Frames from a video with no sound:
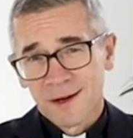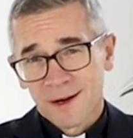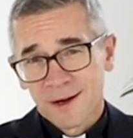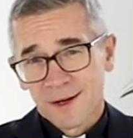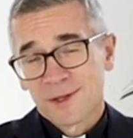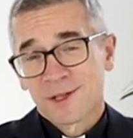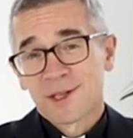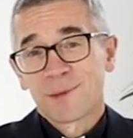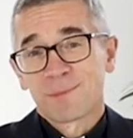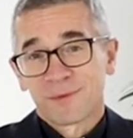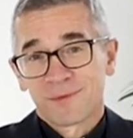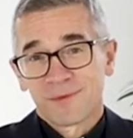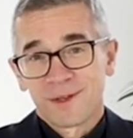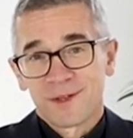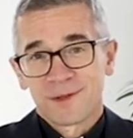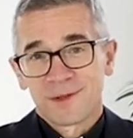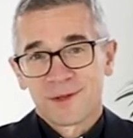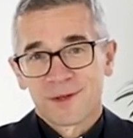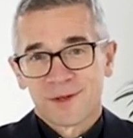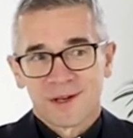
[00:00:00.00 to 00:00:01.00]
raczej nie
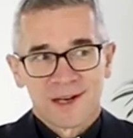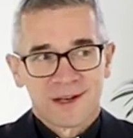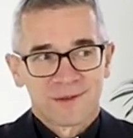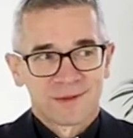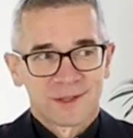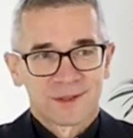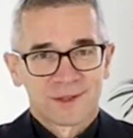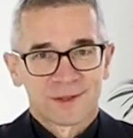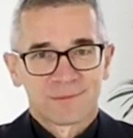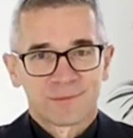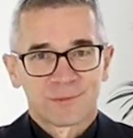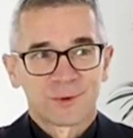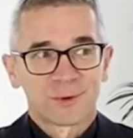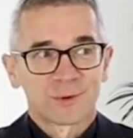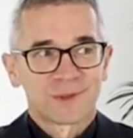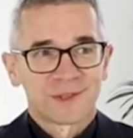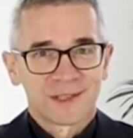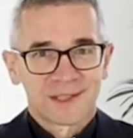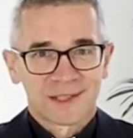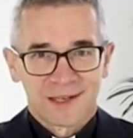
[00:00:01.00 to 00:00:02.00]
powinni się nawet
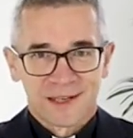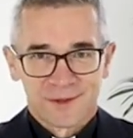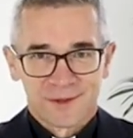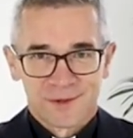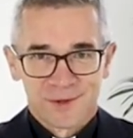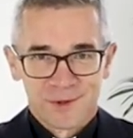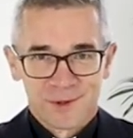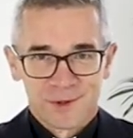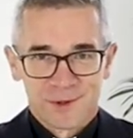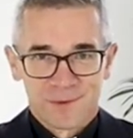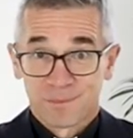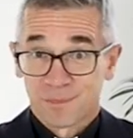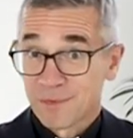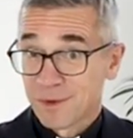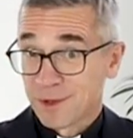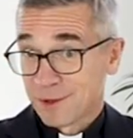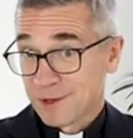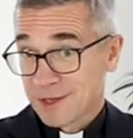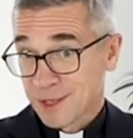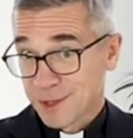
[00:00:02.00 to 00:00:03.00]
dotykać
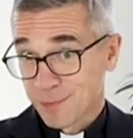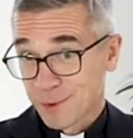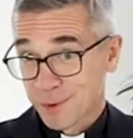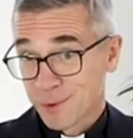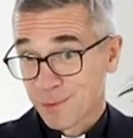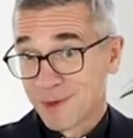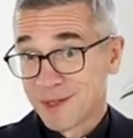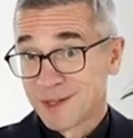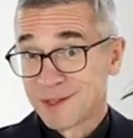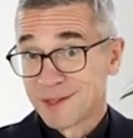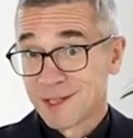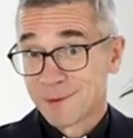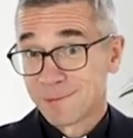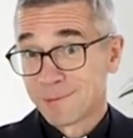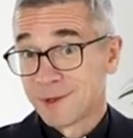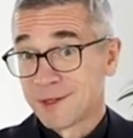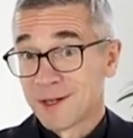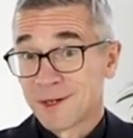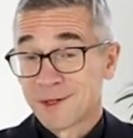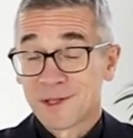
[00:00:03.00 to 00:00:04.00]
na sposób
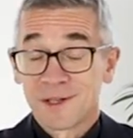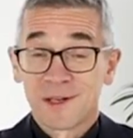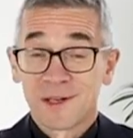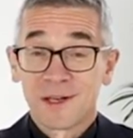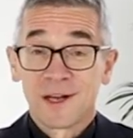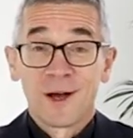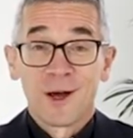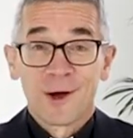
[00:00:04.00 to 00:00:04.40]
intymny, jeśli